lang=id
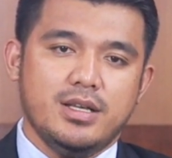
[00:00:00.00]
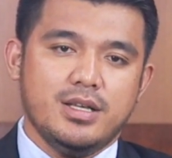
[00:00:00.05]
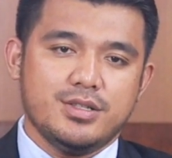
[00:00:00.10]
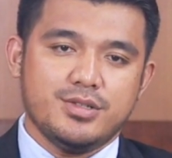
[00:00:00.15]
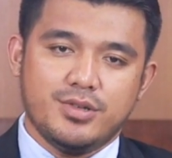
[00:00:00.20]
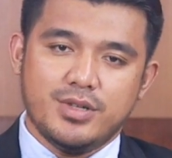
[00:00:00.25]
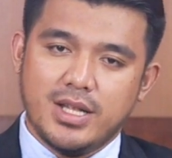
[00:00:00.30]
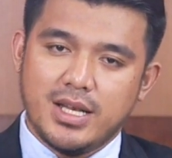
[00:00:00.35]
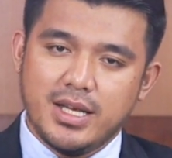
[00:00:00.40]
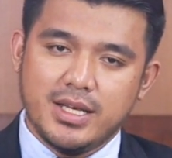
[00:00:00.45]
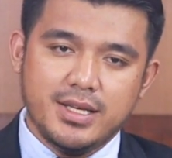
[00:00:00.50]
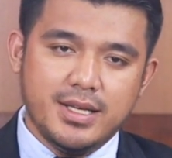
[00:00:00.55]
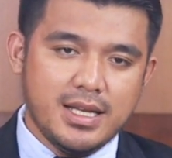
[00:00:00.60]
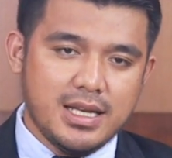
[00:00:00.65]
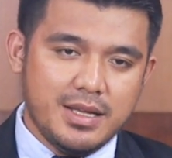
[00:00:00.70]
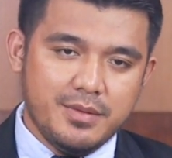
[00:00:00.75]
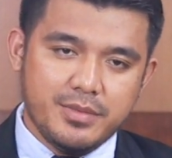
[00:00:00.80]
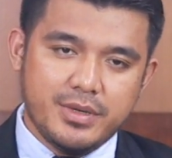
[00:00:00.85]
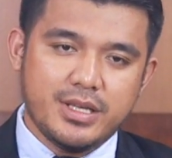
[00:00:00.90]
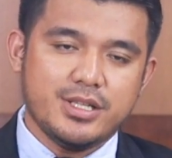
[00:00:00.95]
saudara di
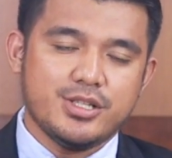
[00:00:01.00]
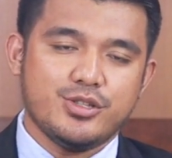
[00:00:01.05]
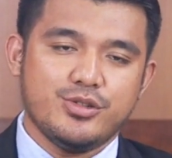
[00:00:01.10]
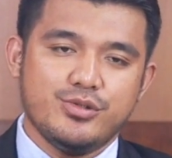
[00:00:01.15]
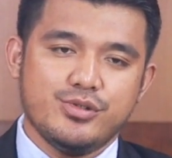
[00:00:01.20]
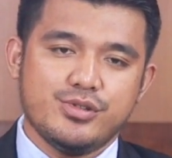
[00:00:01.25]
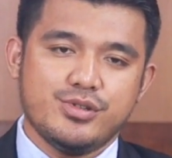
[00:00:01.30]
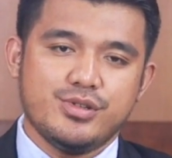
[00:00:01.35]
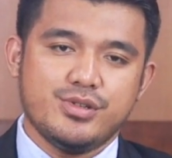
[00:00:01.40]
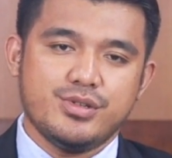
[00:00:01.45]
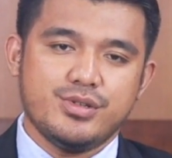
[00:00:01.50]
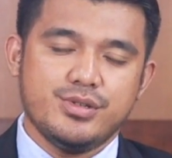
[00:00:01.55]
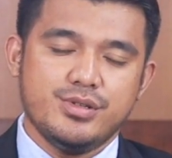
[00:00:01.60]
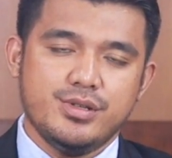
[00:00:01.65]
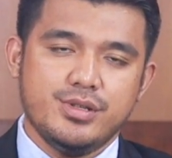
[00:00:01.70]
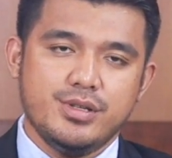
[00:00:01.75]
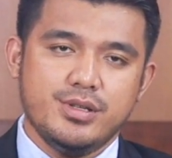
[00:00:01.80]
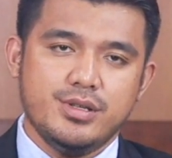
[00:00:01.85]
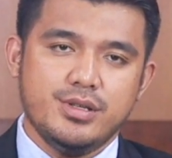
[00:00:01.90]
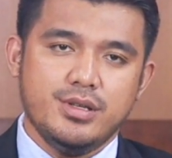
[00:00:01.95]
dalam Kristus
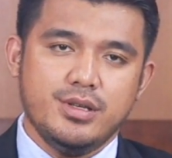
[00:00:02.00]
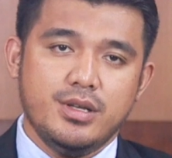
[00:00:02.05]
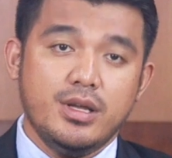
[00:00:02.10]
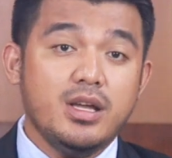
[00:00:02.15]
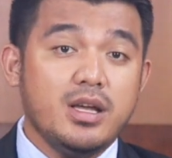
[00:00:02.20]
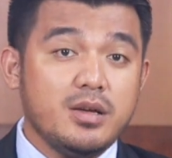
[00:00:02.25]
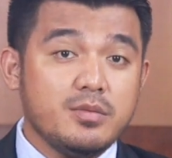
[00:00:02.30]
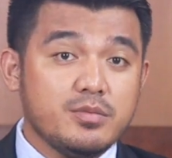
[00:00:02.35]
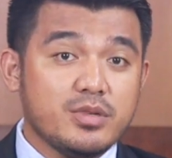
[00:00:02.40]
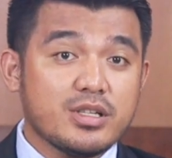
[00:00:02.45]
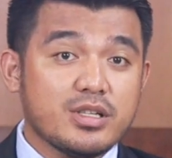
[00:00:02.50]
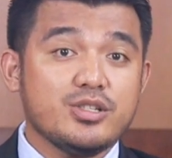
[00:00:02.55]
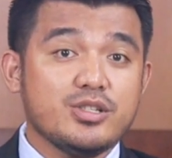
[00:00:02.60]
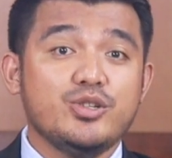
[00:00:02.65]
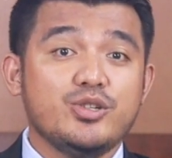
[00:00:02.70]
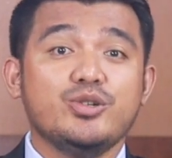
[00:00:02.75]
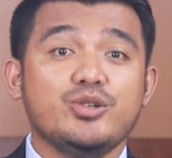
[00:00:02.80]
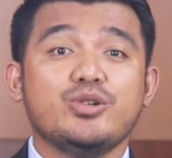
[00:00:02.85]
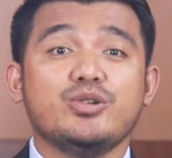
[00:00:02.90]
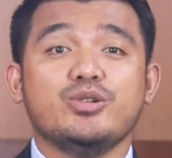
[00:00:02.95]

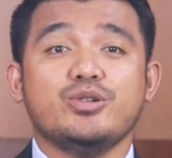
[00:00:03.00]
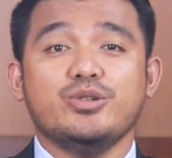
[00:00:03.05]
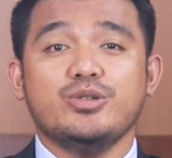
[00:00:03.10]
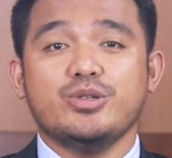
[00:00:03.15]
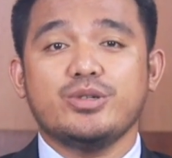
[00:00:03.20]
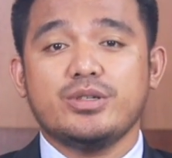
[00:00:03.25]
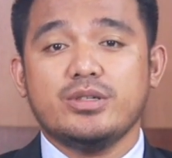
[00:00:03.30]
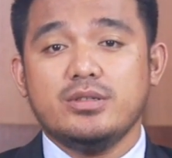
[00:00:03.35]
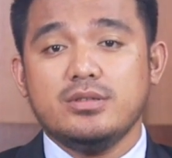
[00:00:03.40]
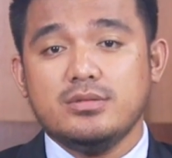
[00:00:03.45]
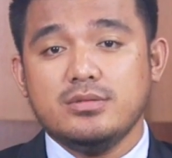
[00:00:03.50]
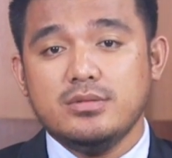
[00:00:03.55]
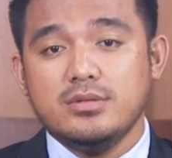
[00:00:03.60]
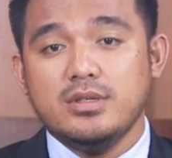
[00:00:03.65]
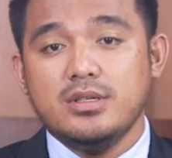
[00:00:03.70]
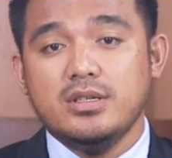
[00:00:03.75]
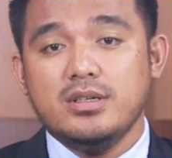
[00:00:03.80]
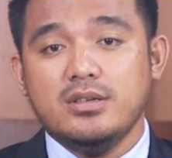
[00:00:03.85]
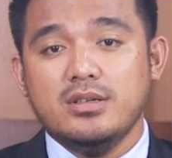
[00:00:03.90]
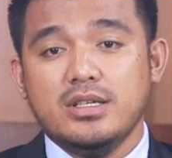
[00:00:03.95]
bersyukur
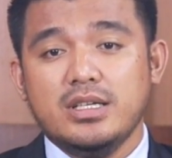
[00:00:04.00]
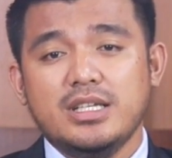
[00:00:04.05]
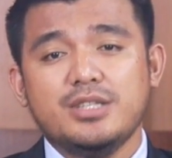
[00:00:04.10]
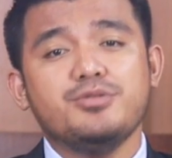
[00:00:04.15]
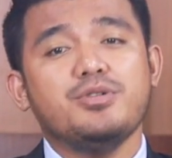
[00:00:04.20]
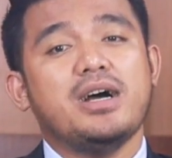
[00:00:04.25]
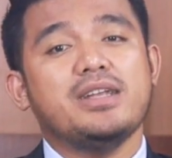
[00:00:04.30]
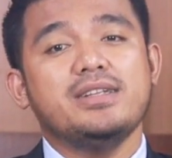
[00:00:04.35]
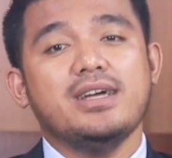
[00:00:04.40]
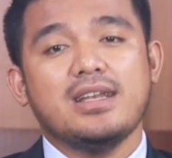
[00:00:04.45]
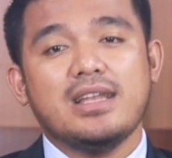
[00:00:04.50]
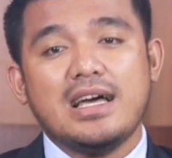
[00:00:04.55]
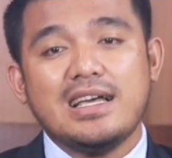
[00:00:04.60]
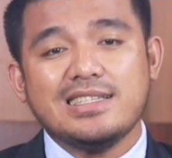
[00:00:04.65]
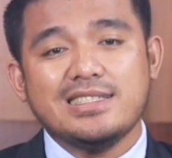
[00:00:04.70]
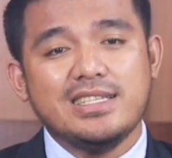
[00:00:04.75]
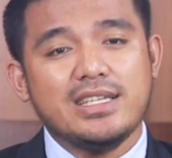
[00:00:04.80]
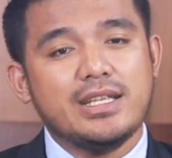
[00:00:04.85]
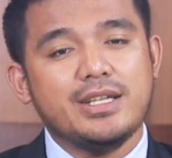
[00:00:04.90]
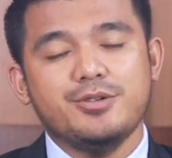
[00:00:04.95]
itu adalah
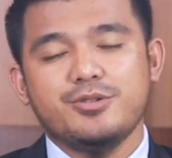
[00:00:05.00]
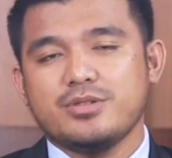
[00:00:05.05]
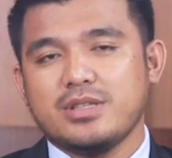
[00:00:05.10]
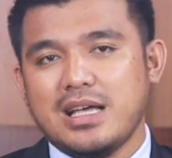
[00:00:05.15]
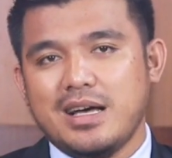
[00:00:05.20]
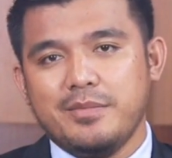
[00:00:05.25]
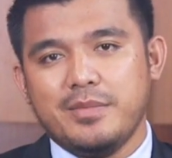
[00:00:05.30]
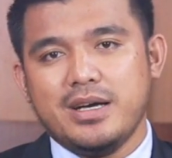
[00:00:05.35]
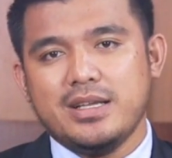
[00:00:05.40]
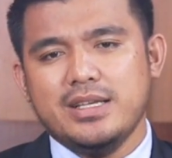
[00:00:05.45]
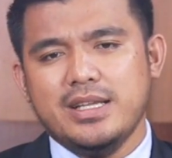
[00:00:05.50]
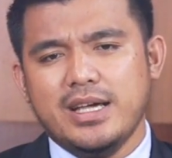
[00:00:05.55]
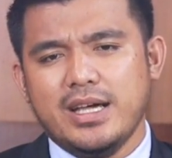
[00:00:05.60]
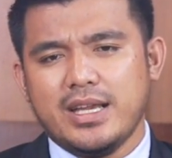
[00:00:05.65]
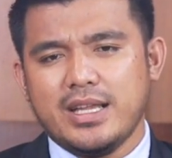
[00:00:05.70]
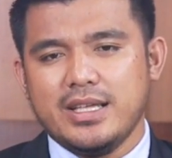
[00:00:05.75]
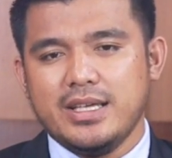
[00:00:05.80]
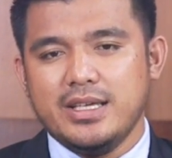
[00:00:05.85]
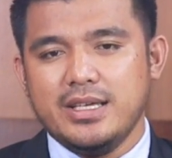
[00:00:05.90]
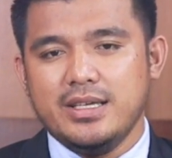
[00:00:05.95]
ciri utama
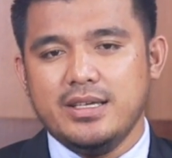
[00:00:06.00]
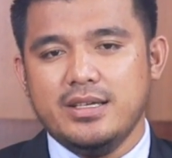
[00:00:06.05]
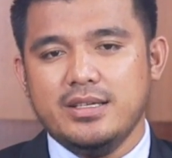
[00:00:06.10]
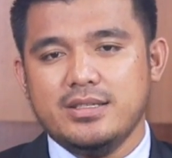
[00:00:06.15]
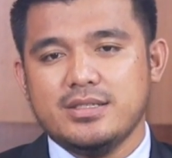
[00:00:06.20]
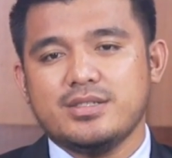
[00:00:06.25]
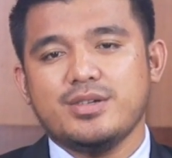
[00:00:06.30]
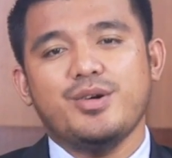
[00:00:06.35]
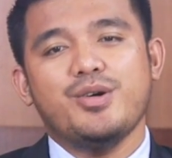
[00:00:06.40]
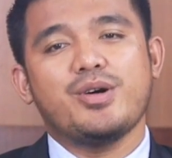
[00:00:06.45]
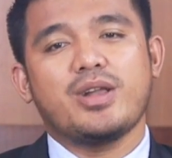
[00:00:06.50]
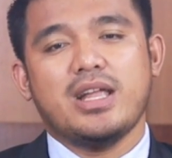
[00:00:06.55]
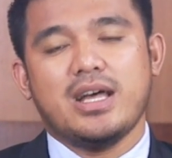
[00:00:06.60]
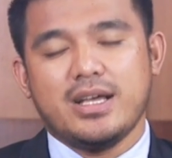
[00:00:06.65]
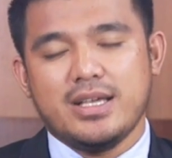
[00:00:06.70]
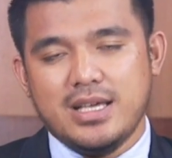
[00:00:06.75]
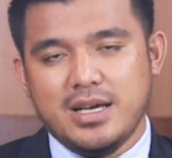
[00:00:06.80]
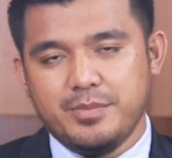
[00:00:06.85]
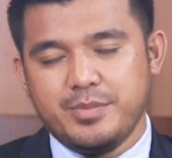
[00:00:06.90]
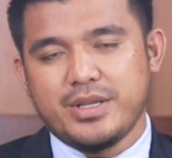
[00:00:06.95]
dari
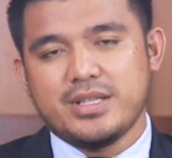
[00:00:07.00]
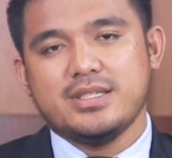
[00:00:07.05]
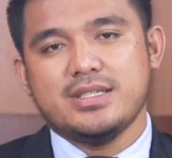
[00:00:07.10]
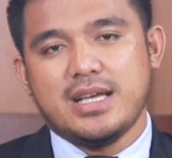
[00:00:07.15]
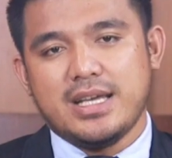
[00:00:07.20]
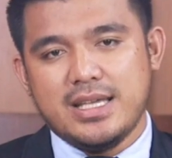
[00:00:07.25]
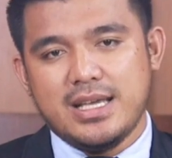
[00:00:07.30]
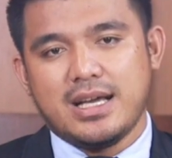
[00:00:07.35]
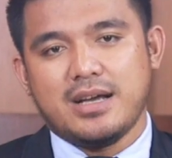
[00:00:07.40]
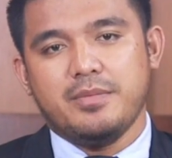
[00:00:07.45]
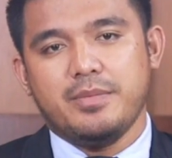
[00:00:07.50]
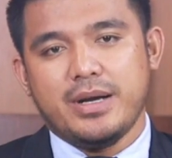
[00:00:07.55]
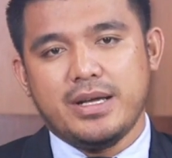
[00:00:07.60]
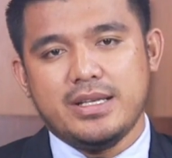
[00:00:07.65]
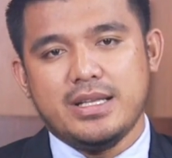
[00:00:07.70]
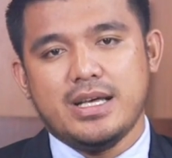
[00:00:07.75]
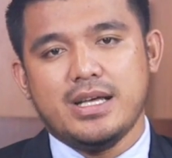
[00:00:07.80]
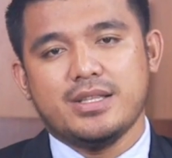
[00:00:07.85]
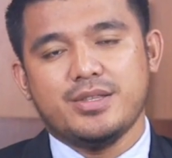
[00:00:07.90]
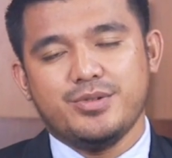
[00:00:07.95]
seorang yang percaya
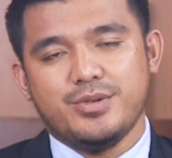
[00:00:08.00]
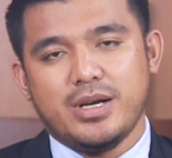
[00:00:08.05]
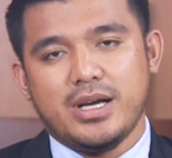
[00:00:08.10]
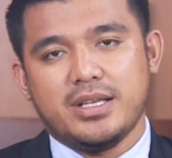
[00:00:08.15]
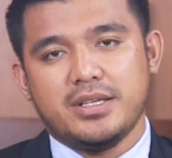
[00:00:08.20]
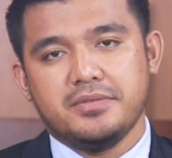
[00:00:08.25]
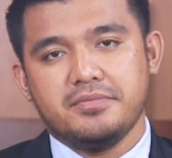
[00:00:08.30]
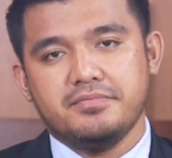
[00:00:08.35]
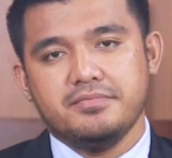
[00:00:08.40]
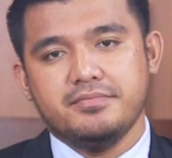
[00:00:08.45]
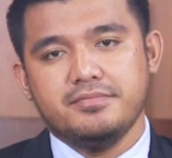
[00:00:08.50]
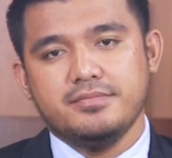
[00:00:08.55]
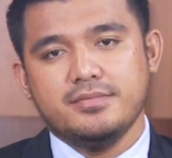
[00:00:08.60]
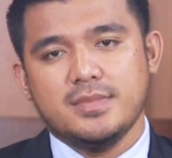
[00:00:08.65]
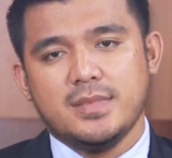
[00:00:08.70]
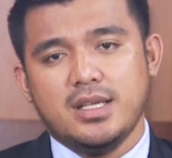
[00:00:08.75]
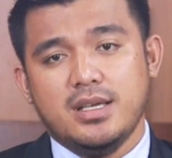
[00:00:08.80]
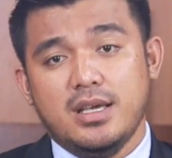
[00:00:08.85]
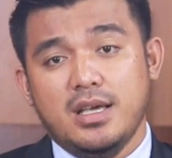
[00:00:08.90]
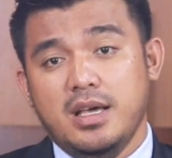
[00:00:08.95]
kepada Tuhan.
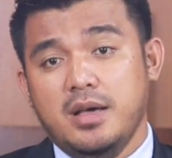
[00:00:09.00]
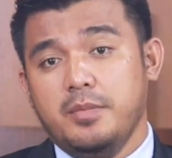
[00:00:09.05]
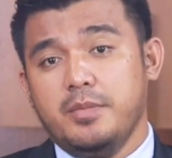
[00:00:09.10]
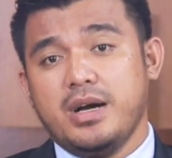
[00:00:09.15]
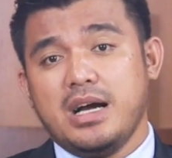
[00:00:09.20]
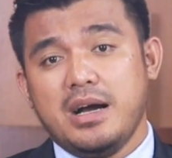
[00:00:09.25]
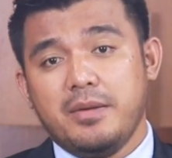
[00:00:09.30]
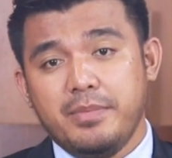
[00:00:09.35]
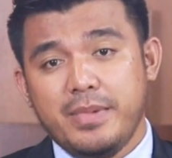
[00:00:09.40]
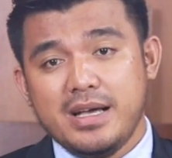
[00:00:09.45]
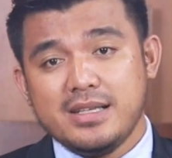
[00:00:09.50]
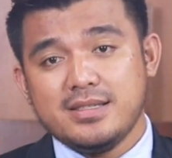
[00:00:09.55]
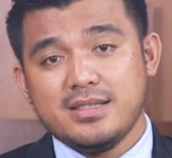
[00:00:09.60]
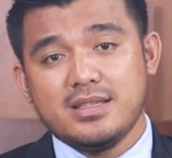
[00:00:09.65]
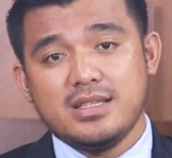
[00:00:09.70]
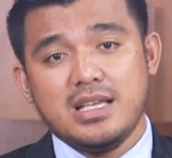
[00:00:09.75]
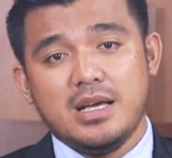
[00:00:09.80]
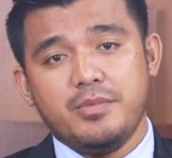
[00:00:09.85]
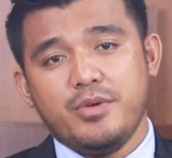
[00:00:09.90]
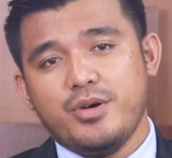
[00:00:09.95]
Mengapa
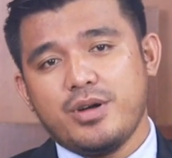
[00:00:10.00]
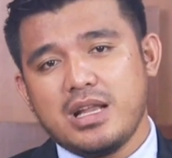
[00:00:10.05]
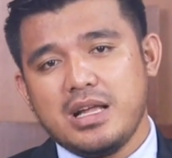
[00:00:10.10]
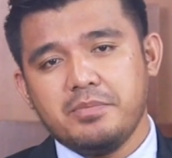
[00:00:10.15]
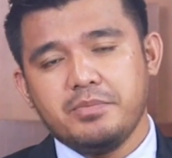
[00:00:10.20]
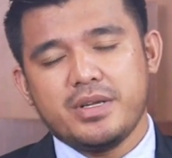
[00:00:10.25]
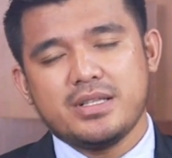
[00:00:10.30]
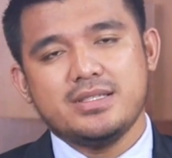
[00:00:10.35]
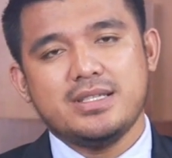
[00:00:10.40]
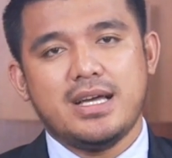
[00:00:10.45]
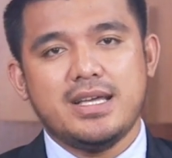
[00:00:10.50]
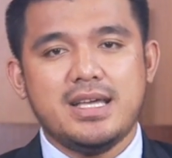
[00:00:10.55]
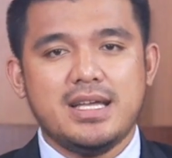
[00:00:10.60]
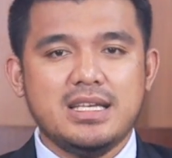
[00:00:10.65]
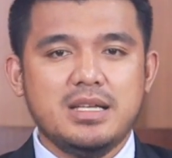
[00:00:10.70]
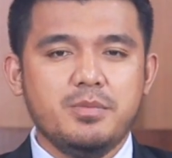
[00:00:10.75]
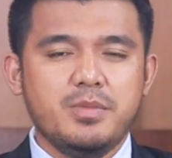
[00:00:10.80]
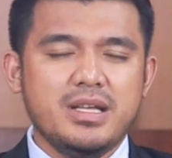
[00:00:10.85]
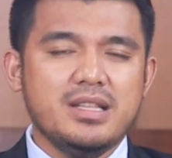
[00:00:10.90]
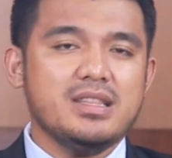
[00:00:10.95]
setiap orang percaya
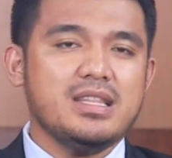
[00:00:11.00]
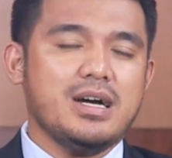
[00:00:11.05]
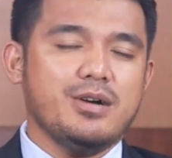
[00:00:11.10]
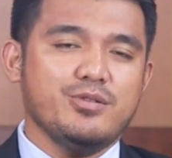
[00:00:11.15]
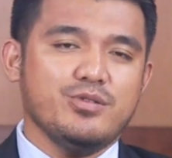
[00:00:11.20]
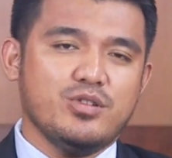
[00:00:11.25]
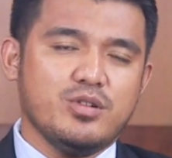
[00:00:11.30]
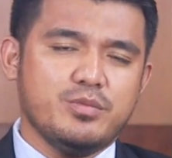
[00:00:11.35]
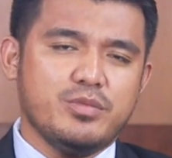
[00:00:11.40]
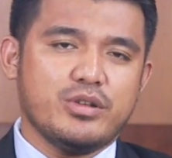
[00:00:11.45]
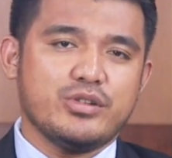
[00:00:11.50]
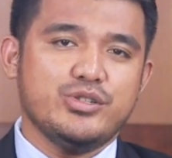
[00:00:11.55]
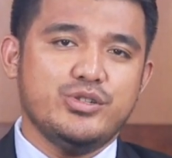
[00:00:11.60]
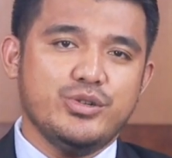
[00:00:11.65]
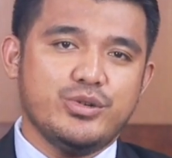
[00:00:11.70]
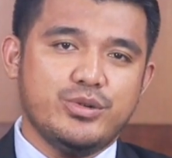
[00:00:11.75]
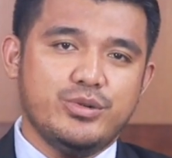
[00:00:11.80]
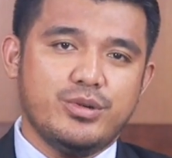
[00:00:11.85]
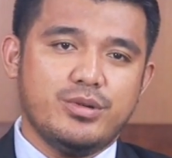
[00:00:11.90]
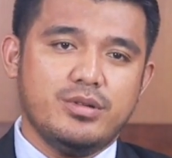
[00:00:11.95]
diminta untuk
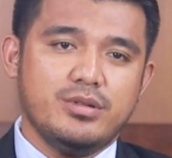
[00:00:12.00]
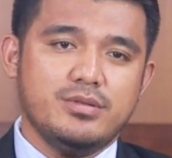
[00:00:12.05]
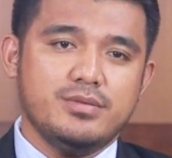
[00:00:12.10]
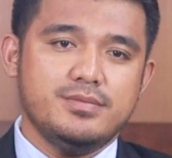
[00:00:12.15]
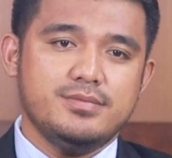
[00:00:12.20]
bersyukur?